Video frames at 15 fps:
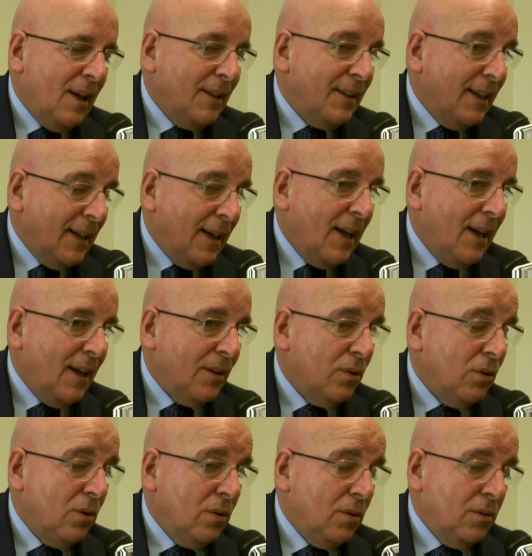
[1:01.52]
al
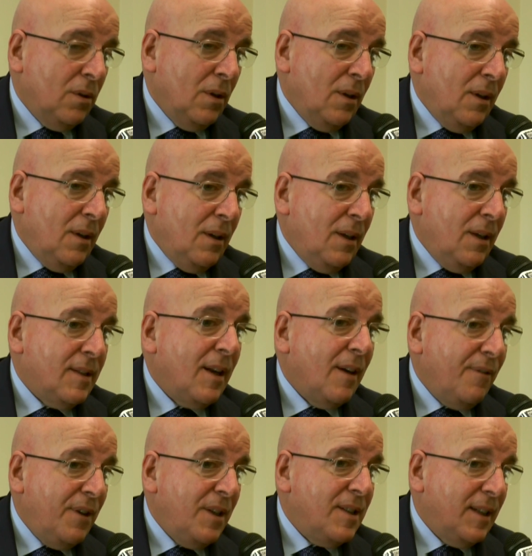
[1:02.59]
degrado, eh,
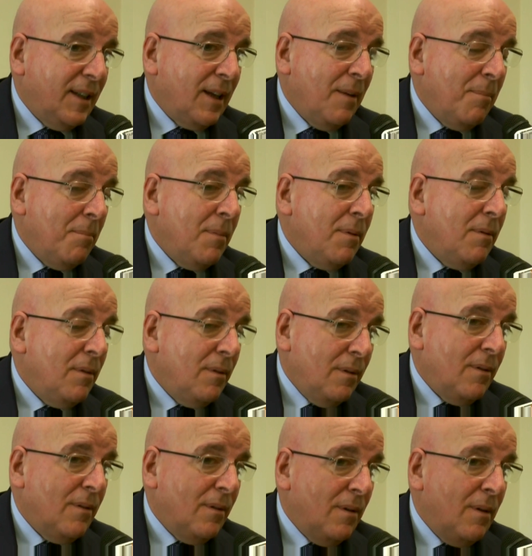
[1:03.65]
servizi che,
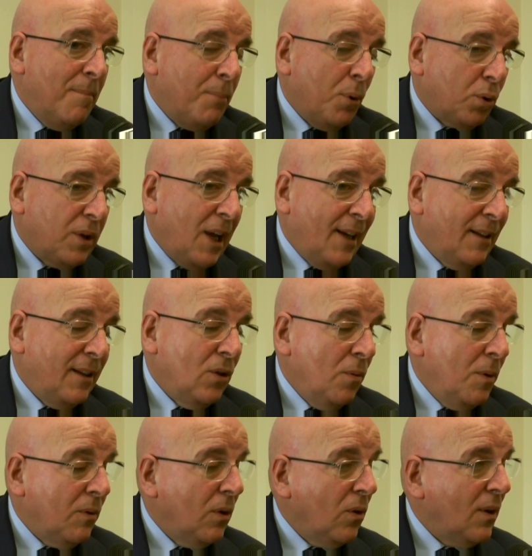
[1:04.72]
eh, importanti
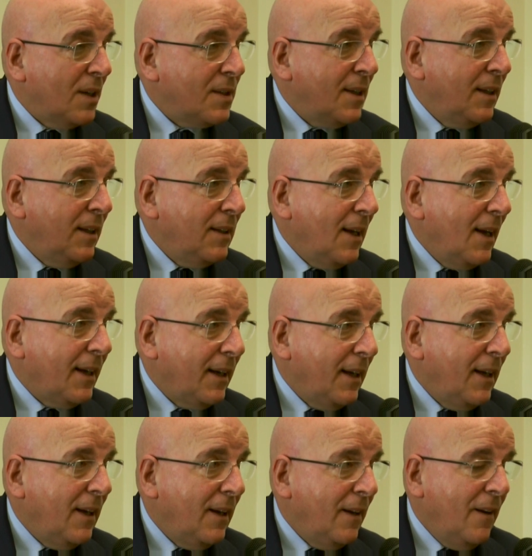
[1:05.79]
come quello della sanità
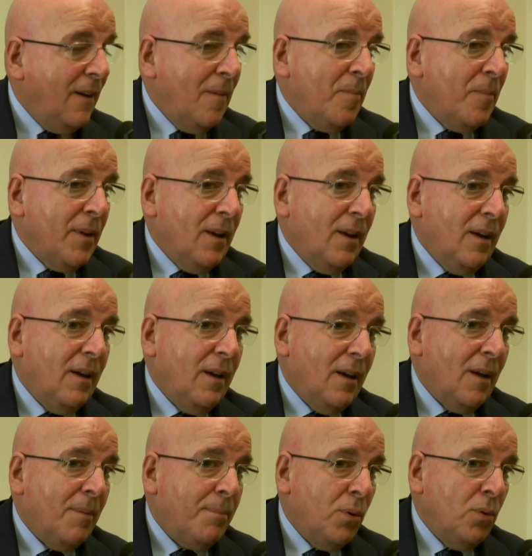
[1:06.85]
che eh,
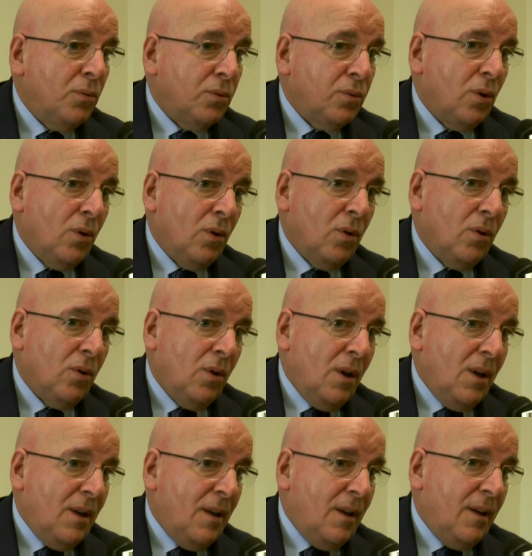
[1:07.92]
appunto
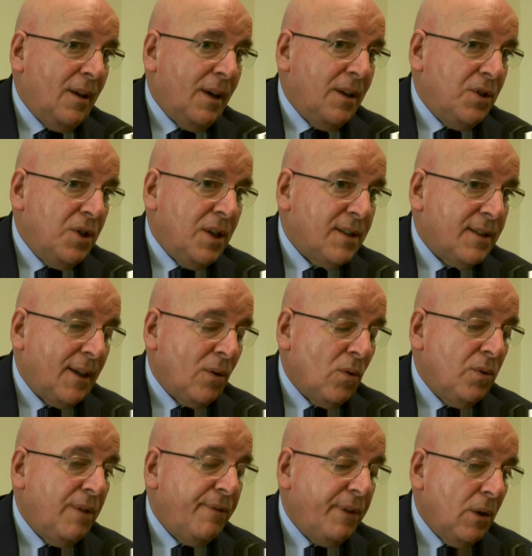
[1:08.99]

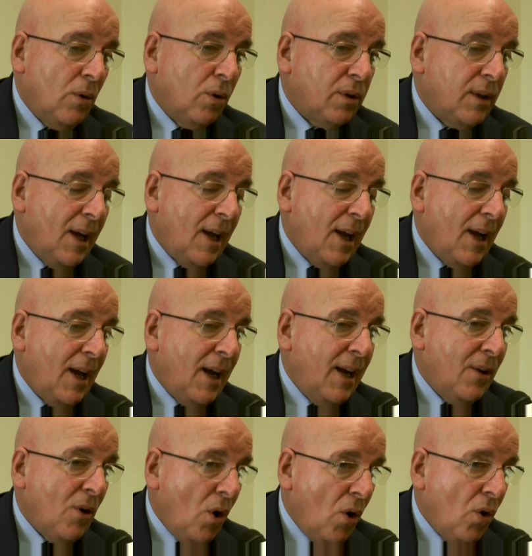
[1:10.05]
registrano difficoltà
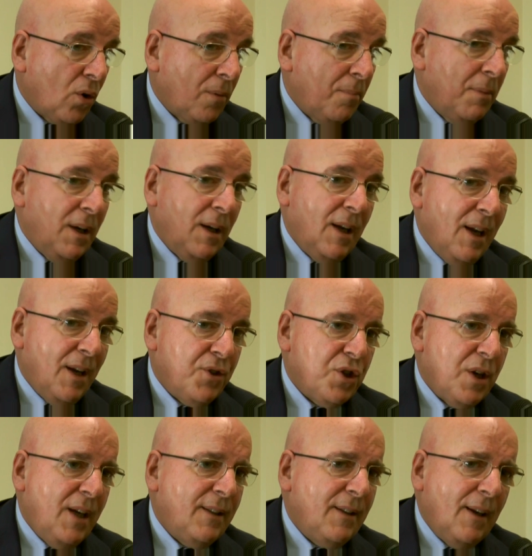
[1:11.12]
enormi,
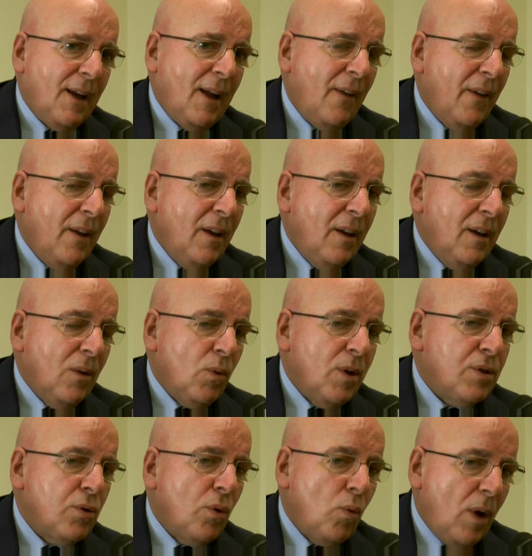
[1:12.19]
eccetera.
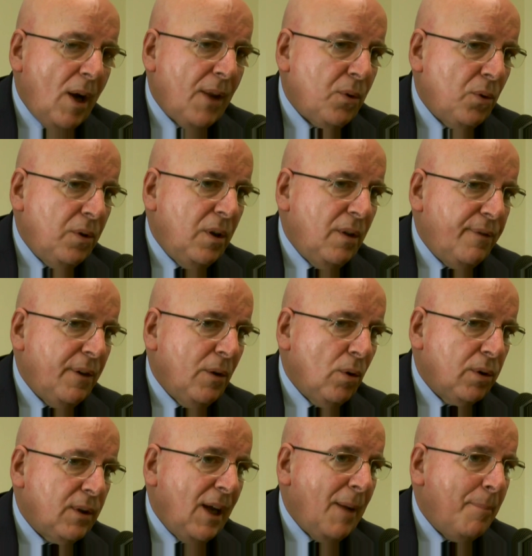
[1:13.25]
Questo quadro di
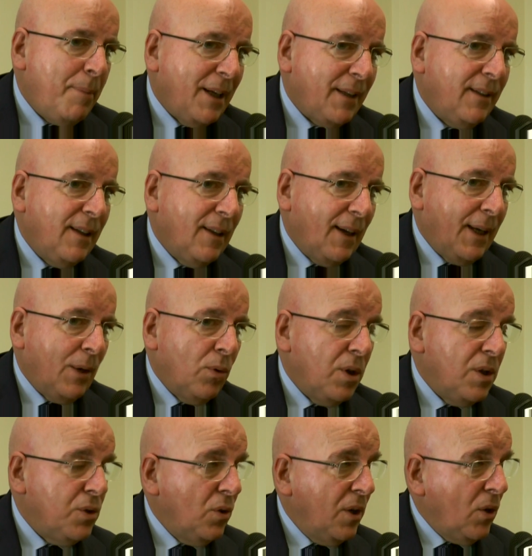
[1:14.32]
difficoltà a partire dalle
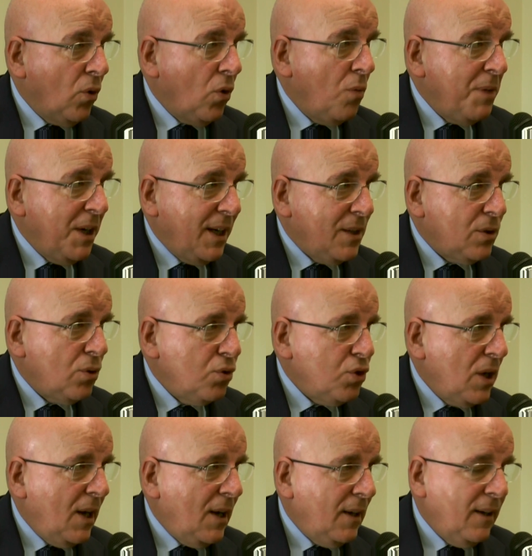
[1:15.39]
condizioni economiche e
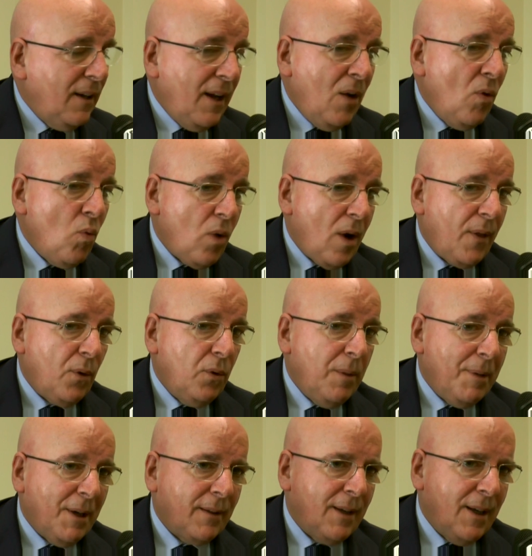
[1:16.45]
sociali è un quadro di
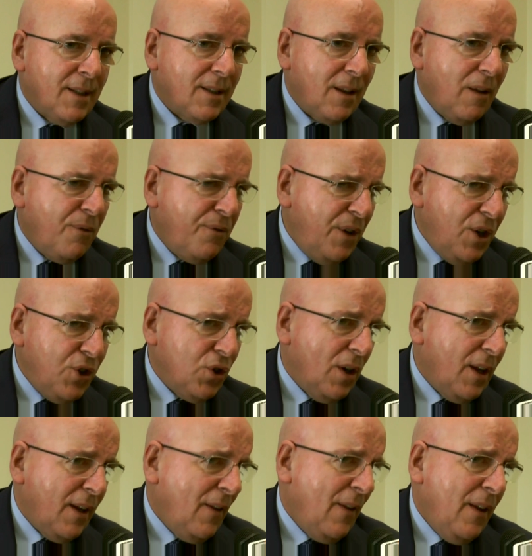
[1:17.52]
partenza
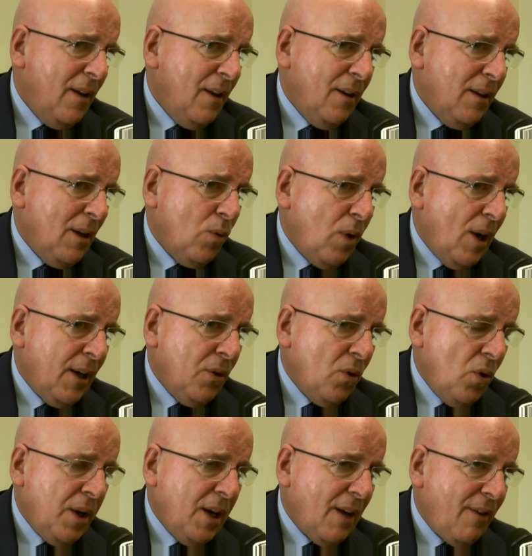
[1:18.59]
difficile, del quale
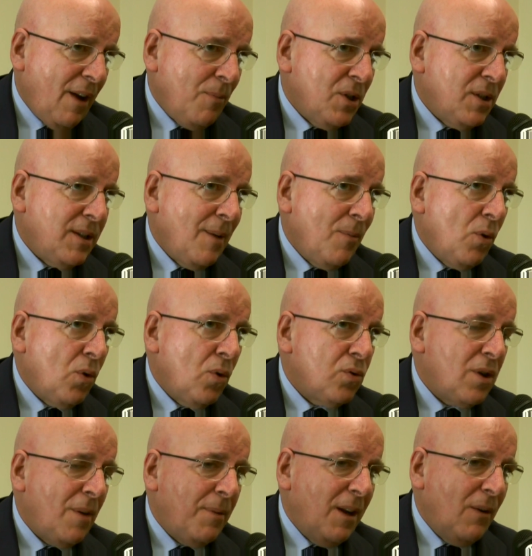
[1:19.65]
noi eravamo e siamo
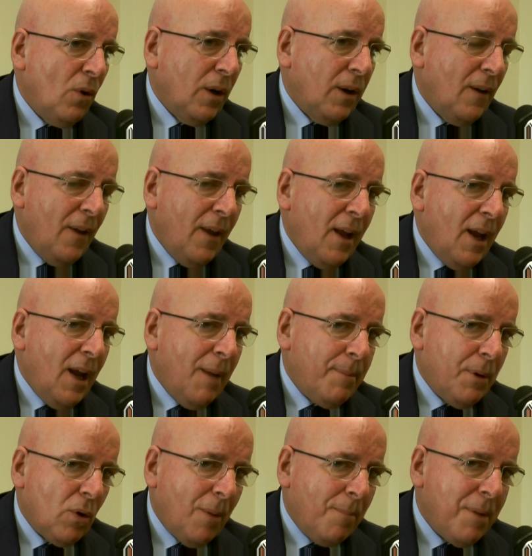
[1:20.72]
consapevoli,
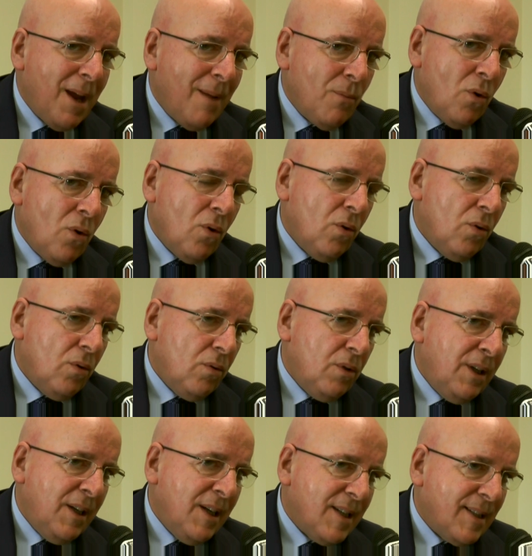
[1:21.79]
però abbiamo
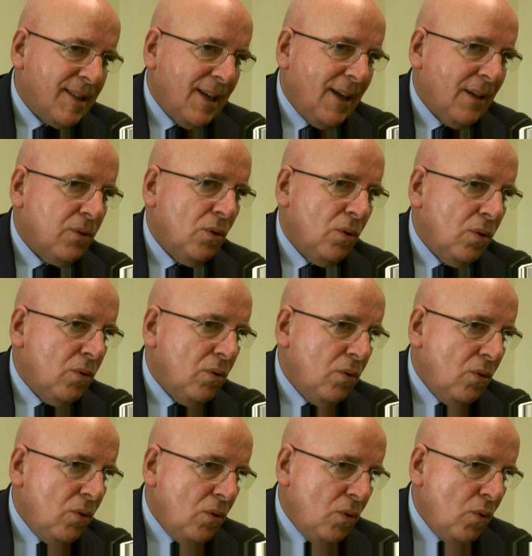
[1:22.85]

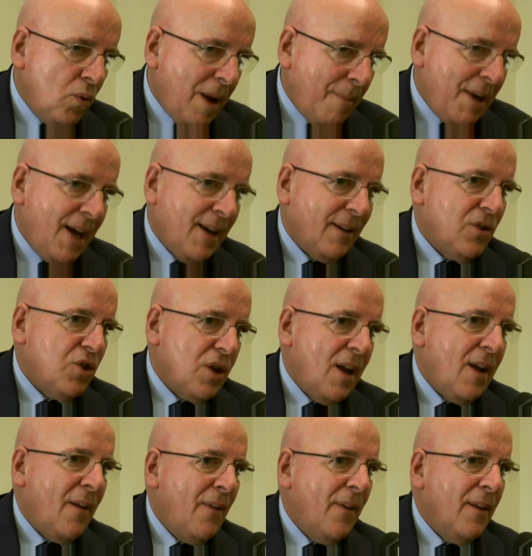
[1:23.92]
innestato una
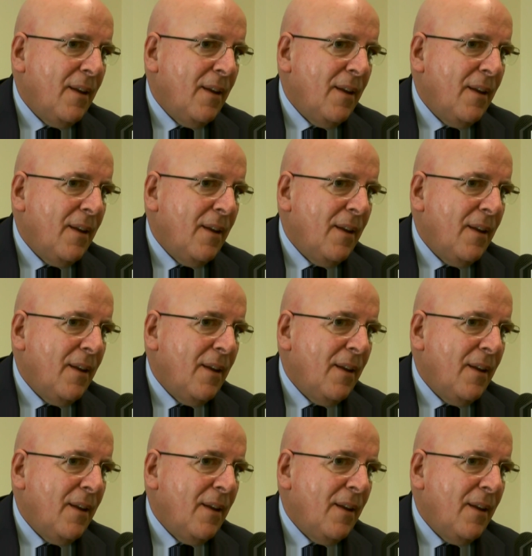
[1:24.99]
marcia